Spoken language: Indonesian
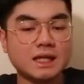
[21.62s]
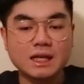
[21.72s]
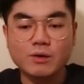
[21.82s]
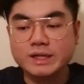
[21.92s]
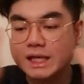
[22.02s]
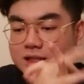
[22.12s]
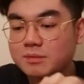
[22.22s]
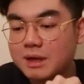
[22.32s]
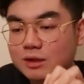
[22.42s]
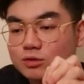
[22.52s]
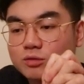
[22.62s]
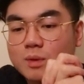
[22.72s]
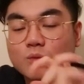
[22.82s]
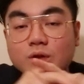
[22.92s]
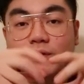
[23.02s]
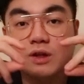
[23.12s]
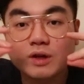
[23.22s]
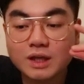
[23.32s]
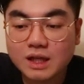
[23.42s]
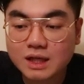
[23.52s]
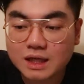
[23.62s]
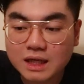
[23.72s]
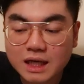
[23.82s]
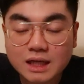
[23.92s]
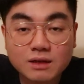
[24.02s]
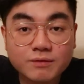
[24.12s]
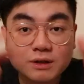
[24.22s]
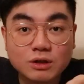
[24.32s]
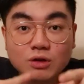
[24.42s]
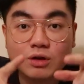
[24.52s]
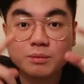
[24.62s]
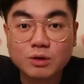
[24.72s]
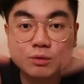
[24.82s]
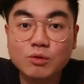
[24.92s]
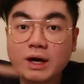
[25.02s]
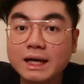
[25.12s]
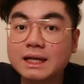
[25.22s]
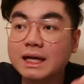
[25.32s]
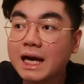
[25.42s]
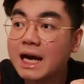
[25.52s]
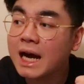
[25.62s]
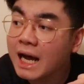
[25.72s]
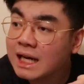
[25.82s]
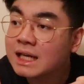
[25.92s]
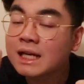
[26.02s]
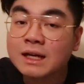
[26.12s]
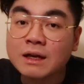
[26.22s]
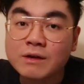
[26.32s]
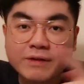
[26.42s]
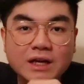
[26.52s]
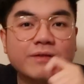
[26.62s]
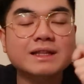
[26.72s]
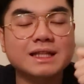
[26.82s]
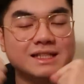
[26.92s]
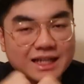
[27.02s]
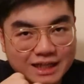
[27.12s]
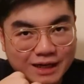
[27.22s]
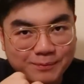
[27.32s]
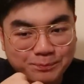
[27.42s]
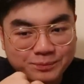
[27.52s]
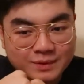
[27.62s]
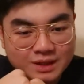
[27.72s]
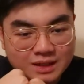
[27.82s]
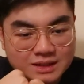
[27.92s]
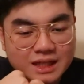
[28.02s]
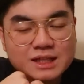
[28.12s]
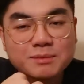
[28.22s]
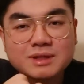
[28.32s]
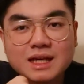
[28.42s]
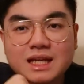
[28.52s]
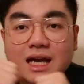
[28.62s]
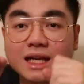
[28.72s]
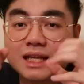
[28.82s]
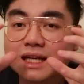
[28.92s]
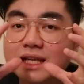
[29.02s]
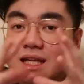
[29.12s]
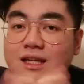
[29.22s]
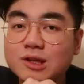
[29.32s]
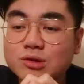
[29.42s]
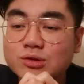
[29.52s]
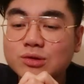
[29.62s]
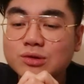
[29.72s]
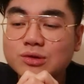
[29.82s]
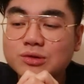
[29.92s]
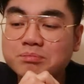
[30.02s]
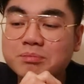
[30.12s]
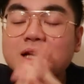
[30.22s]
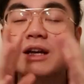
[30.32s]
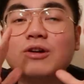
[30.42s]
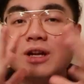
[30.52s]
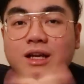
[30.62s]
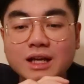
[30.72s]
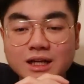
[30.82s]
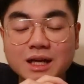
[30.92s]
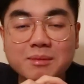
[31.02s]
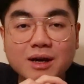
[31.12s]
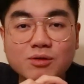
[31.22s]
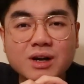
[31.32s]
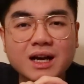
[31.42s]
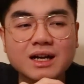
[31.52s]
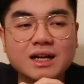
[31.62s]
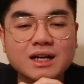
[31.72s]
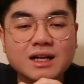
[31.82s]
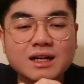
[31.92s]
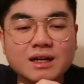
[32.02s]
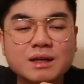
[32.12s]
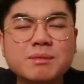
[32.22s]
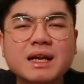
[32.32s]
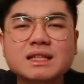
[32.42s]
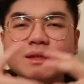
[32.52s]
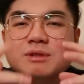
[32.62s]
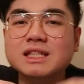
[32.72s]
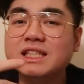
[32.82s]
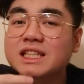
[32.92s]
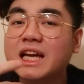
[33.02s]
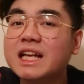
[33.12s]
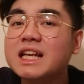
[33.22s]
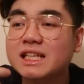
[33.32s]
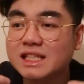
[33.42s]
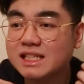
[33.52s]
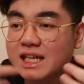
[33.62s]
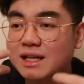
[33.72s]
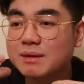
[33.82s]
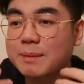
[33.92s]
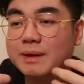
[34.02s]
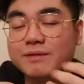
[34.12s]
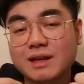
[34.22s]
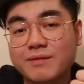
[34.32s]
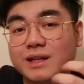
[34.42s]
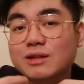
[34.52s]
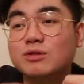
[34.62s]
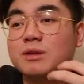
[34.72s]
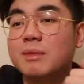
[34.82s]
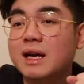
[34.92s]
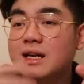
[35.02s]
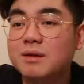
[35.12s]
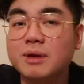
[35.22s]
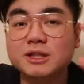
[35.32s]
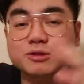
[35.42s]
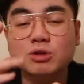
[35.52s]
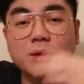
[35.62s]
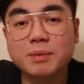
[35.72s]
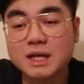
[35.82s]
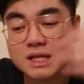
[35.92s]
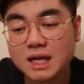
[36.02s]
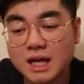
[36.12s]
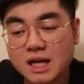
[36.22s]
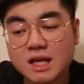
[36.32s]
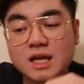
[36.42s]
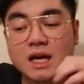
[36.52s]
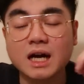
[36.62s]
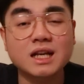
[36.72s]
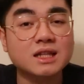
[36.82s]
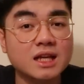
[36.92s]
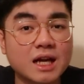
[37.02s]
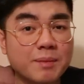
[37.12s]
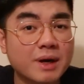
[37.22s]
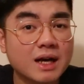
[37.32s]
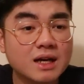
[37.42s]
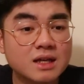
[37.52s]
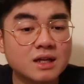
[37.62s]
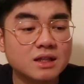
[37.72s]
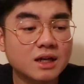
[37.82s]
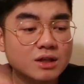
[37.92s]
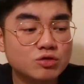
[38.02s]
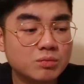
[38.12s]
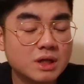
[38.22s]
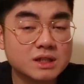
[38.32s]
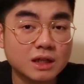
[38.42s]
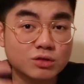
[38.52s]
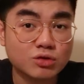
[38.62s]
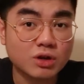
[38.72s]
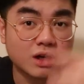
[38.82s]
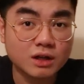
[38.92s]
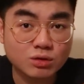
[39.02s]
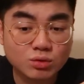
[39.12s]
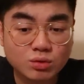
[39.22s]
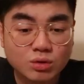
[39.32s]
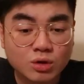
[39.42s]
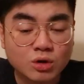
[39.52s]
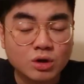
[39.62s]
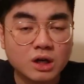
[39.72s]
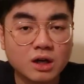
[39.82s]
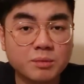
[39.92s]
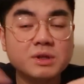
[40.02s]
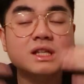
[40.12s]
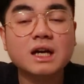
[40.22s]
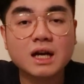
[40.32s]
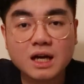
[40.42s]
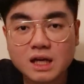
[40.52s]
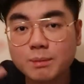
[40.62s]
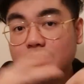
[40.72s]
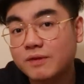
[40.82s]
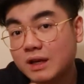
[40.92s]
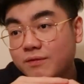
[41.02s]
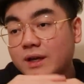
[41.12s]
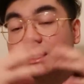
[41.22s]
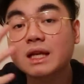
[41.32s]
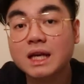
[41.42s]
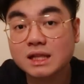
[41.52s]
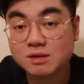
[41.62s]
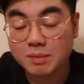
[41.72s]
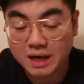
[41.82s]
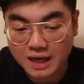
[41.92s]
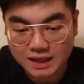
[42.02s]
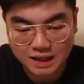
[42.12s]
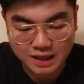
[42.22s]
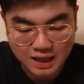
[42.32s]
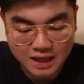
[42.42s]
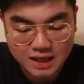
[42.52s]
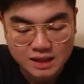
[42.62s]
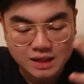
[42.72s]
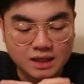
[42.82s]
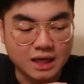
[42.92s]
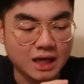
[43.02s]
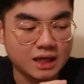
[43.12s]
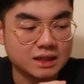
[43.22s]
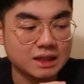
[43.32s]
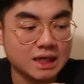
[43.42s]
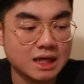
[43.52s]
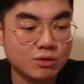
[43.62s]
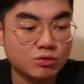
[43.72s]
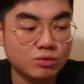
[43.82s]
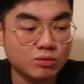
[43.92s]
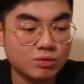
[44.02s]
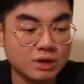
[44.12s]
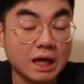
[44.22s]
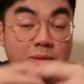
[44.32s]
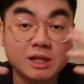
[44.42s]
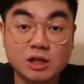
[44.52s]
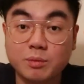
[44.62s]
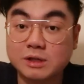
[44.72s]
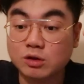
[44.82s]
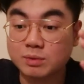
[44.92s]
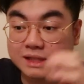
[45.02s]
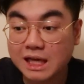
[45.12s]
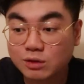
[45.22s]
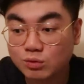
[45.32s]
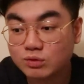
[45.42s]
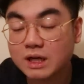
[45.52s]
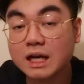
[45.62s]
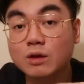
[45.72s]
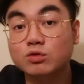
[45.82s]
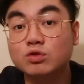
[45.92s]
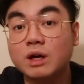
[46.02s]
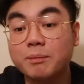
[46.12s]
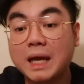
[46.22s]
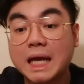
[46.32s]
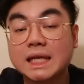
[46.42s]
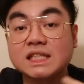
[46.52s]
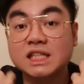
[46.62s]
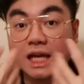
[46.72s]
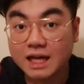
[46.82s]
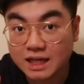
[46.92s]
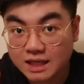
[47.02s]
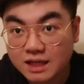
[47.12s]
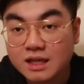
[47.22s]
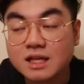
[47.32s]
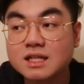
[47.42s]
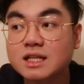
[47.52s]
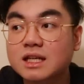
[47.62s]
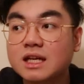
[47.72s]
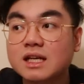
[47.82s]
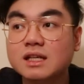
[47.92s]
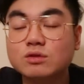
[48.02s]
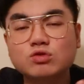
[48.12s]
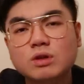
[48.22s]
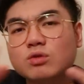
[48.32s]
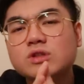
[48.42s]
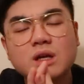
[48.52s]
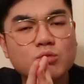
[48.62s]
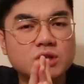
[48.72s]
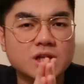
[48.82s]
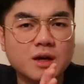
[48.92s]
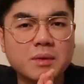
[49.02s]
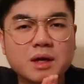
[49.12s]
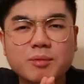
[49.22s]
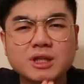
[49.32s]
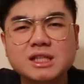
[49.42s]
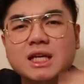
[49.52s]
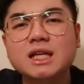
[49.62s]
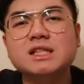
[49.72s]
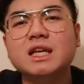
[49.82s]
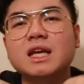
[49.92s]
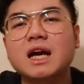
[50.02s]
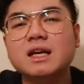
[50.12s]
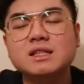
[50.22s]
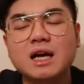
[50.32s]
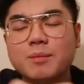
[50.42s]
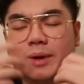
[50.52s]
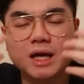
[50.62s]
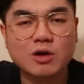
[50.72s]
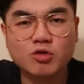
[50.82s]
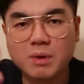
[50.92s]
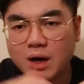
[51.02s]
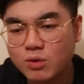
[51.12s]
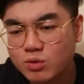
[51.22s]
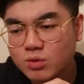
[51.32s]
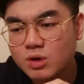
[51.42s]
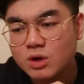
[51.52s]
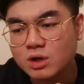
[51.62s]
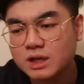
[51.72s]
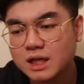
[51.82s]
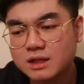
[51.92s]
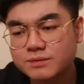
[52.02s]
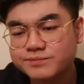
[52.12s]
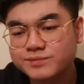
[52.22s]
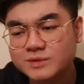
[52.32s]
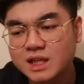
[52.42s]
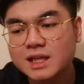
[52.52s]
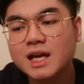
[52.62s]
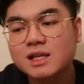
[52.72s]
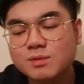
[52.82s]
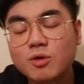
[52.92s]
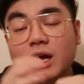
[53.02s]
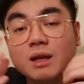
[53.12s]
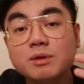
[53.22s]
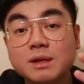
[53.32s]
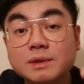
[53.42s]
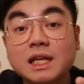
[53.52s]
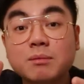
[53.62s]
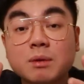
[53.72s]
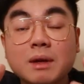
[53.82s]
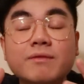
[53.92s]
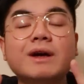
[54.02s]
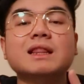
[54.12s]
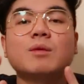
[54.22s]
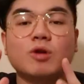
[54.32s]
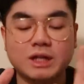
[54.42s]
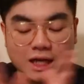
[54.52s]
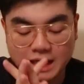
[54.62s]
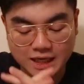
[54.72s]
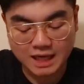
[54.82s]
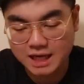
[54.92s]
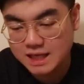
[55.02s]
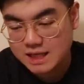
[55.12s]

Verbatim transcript: Dan aku excited banget untuk membuat video ini Karena ini video berhubungan dengan Verified Instagram jadi sebenarnya akhir-akhir ini tuh banyak orang yang DM aku kak e, gimana sih bisa ceritain gak sih cara dapat verified itu gimana dan banyak juga yang penasaran. Ada yang tanya apakah dengan jumlah 100 orang itu e, bisakah dapat verified dan lain sebagainya ya. Nah karena aku nggak bisa jawab satu persatu dan aku juga pengen share karena tujuanku sekarang buat channel mah yang penting sharing-sharing aja apa yang aku mau dan Ya, semoga ini bisa menjadi bermanfaat lah buat kalian ya.